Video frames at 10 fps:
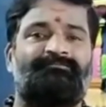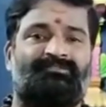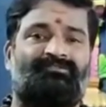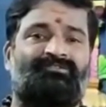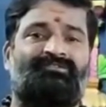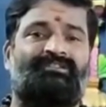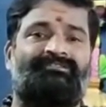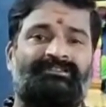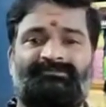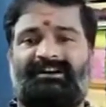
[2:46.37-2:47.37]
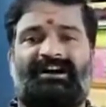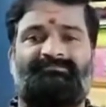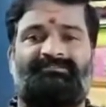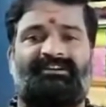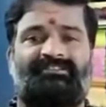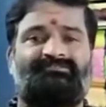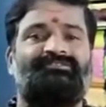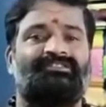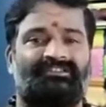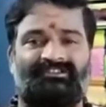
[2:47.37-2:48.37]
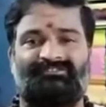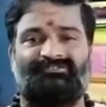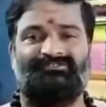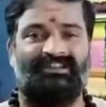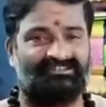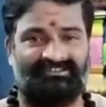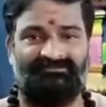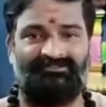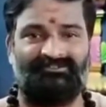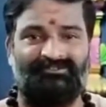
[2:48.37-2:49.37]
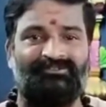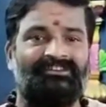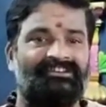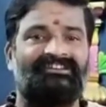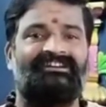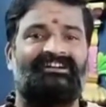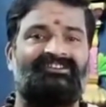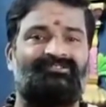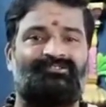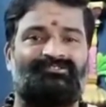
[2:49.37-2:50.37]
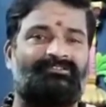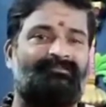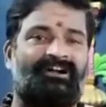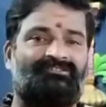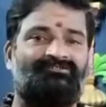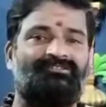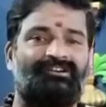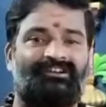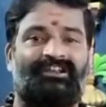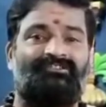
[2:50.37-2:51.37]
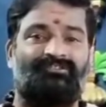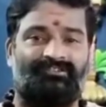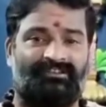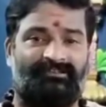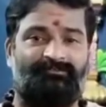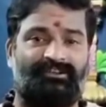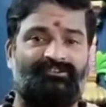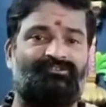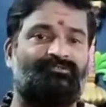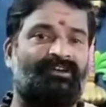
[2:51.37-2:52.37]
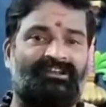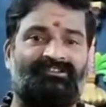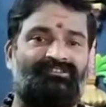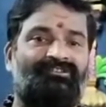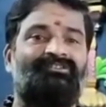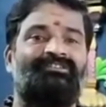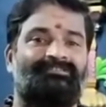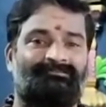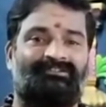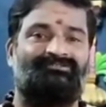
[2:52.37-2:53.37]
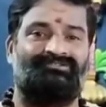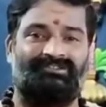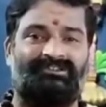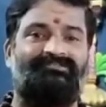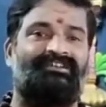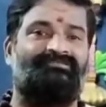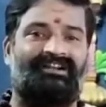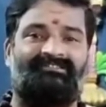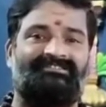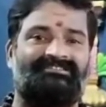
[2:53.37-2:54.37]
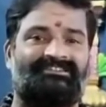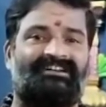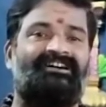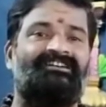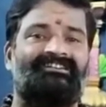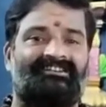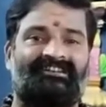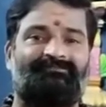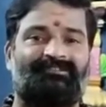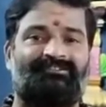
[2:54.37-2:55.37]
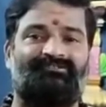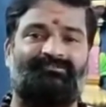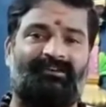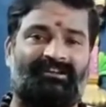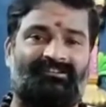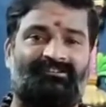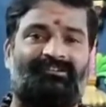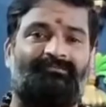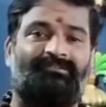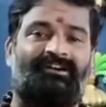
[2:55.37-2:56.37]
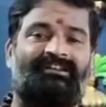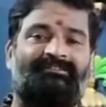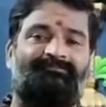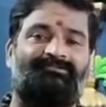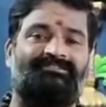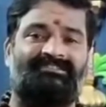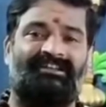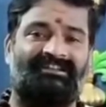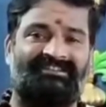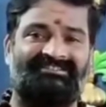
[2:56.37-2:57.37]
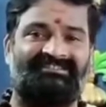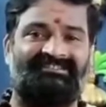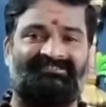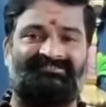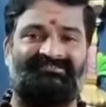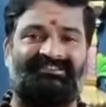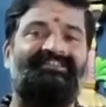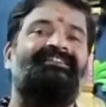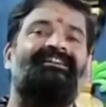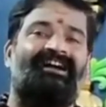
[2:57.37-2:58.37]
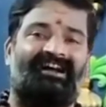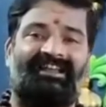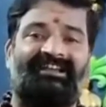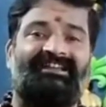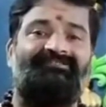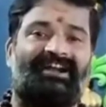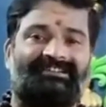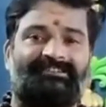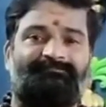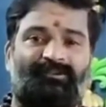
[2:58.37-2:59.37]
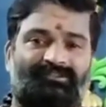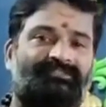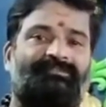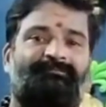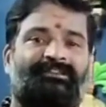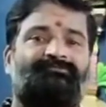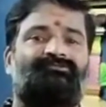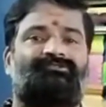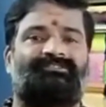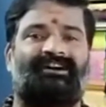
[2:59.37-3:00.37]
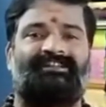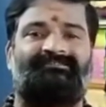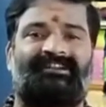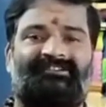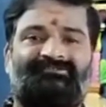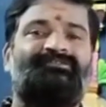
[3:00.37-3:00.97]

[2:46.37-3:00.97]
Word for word: ఒక్కొక్క విధముగా అమ్మవారు ఈరోజు దర్శనమిస్తూ ఇంకా రెండు రోజుల పాటు రేటు రేపు రెండు రూపాలలో మనకు తిరిద్వయం రావడం చేత రేపు రెండు రూపాలలో అమ్మవారిని పూజించి అలంకరించడం జరుగుతుంది అలాగే వ్యాస పౌర్ణమి పదమూడవ తారీఖు నాడు